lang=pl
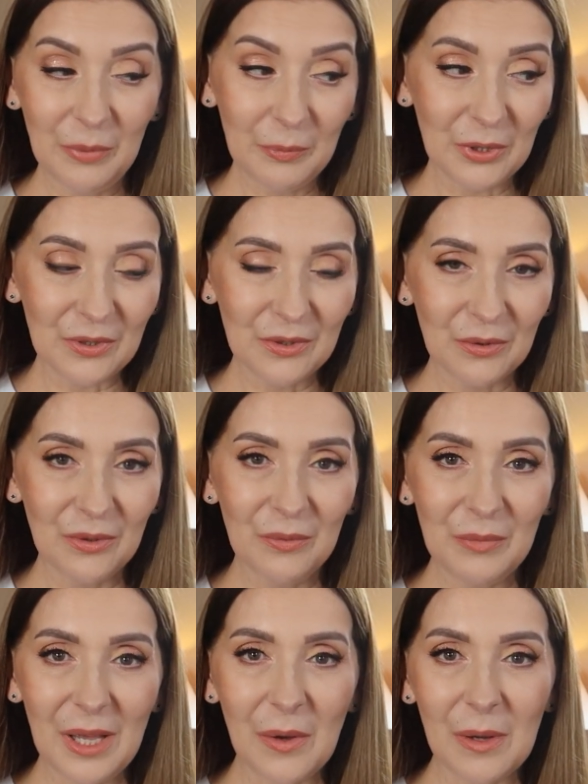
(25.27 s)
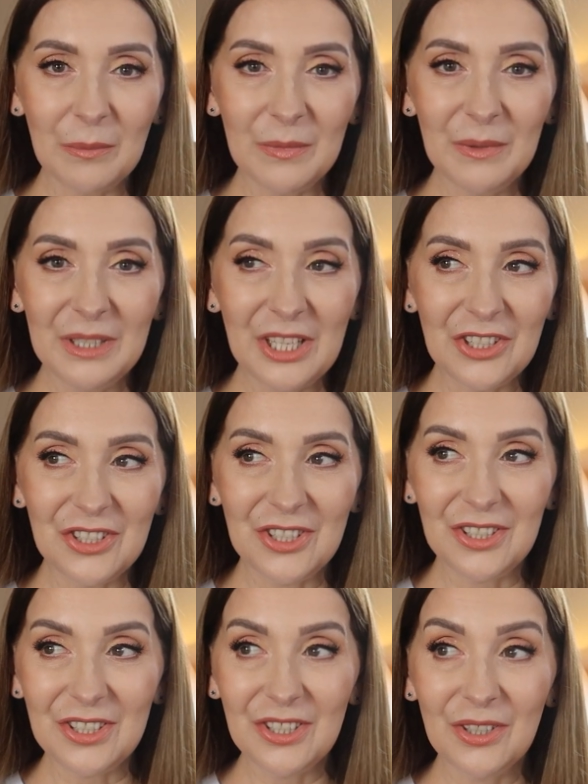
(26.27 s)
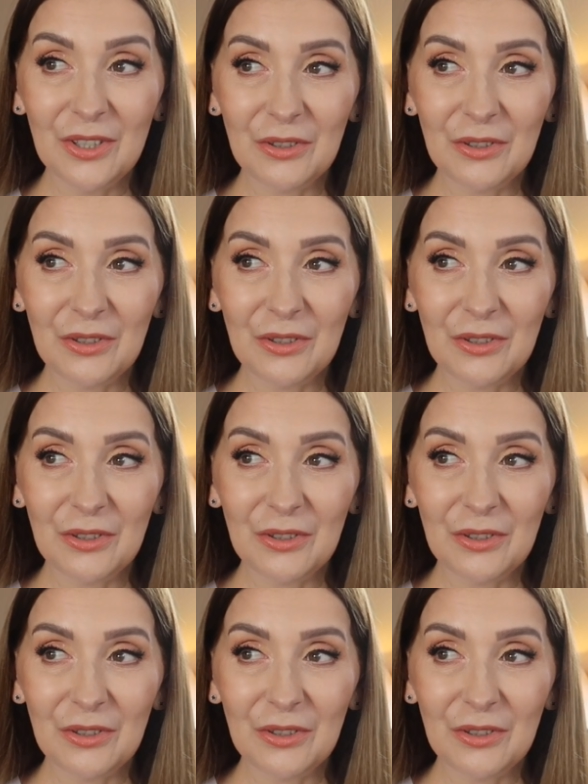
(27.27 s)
Po prostu miałam jeździć